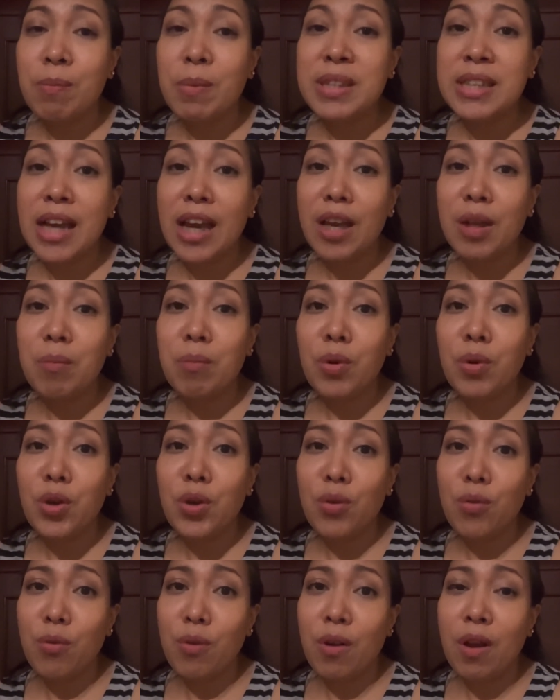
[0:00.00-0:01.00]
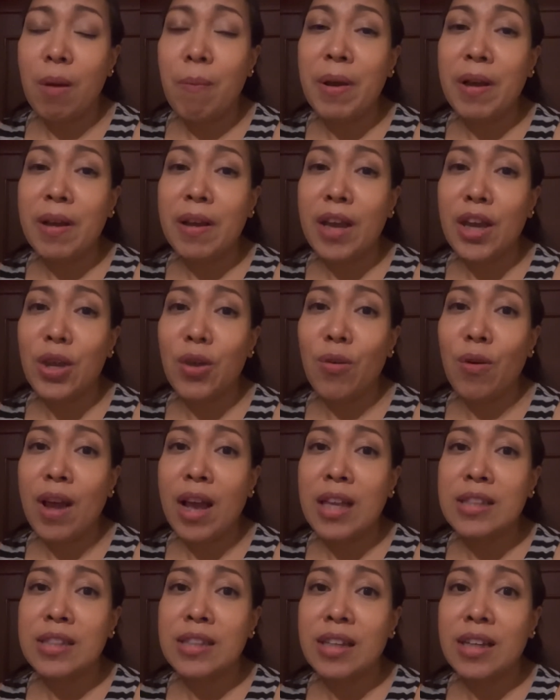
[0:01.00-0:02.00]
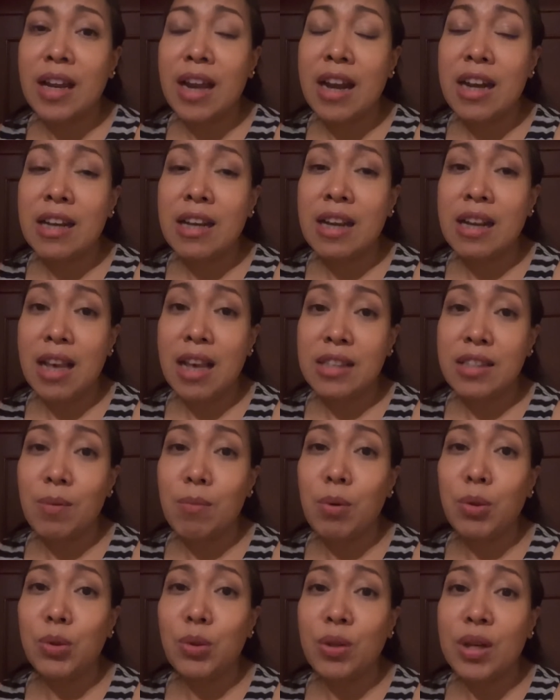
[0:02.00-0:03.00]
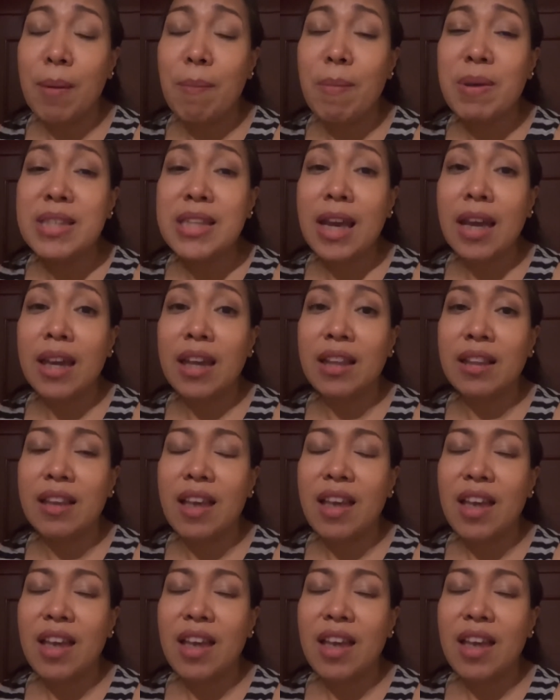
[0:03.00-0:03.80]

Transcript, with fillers: Masakit po yung kapag yung cancer na, na nasa buto na masakit.